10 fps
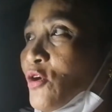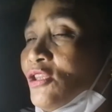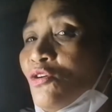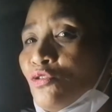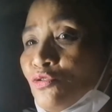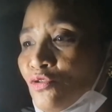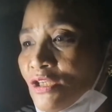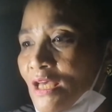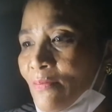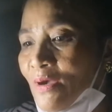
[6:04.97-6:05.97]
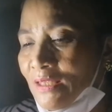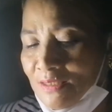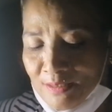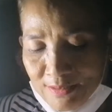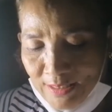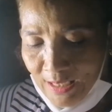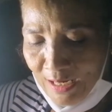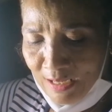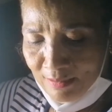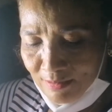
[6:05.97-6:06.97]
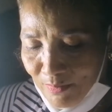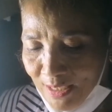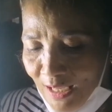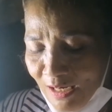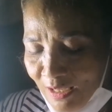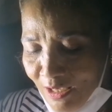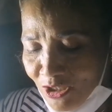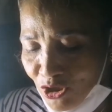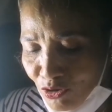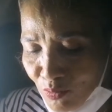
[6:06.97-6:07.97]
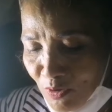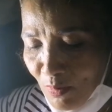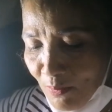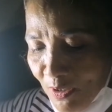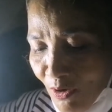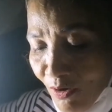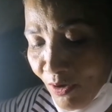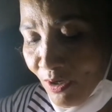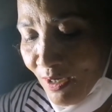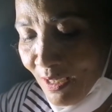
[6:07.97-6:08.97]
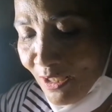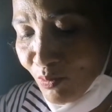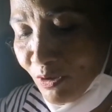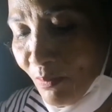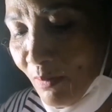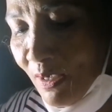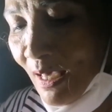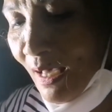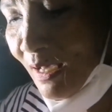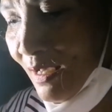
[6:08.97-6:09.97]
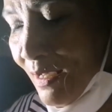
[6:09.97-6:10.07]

pwede ho tong isabit. Teka lang, Miguel, excuse me baby ko. Alis muna baby ha.